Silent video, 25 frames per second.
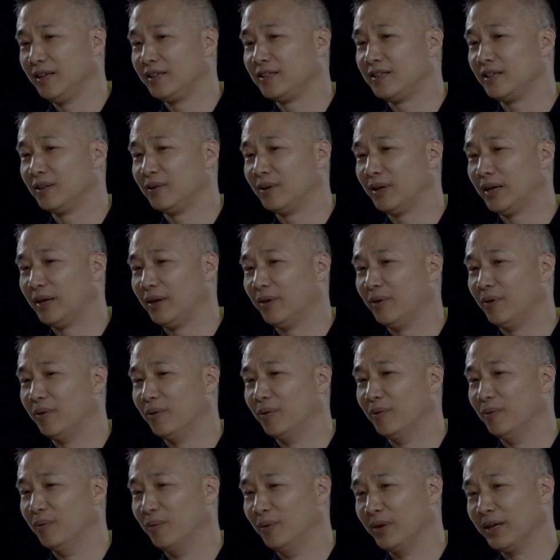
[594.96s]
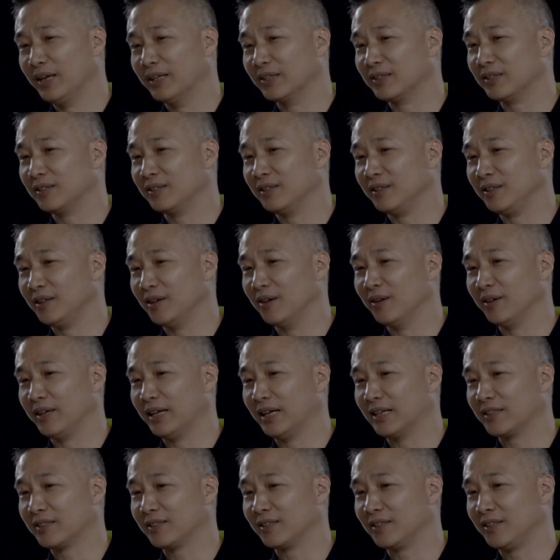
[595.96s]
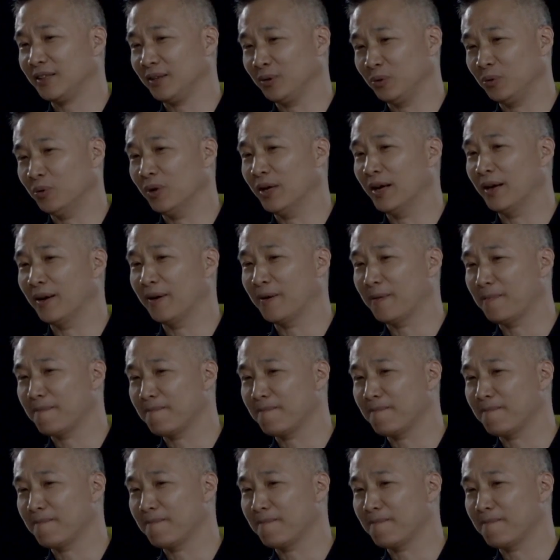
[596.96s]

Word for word: 一阶段，我也是咬了牙齿挺过来了。